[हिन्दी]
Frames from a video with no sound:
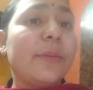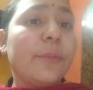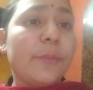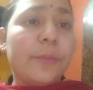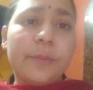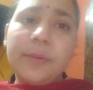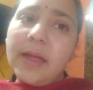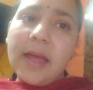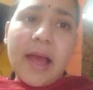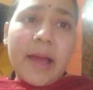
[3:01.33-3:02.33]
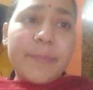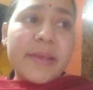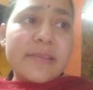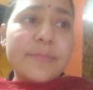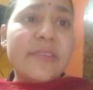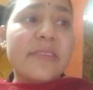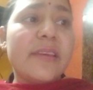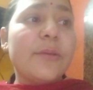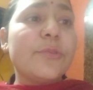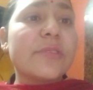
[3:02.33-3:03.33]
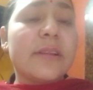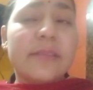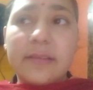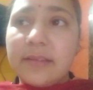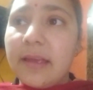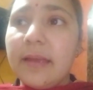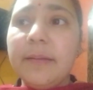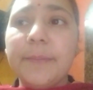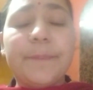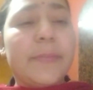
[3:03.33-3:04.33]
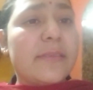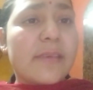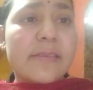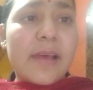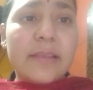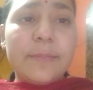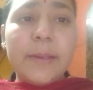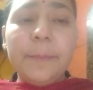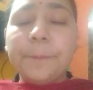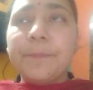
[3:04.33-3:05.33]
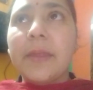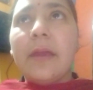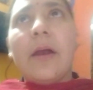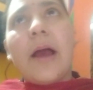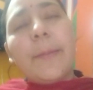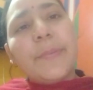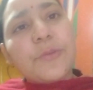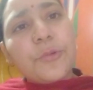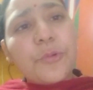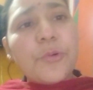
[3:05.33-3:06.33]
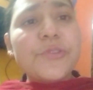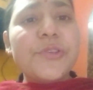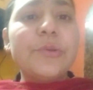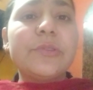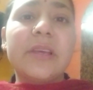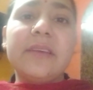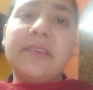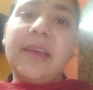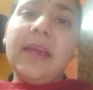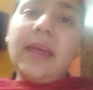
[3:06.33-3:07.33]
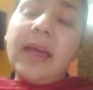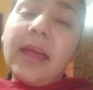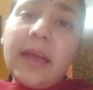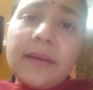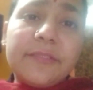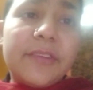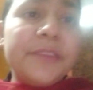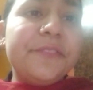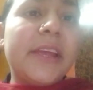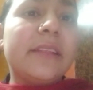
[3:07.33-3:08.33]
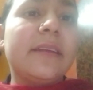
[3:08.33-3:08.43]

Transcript: तो आप ये सब चीज़ें यूज़ कर सकते हैं इसके साथ में आप इसको रोज़ यूज़ कीजिए वन वीक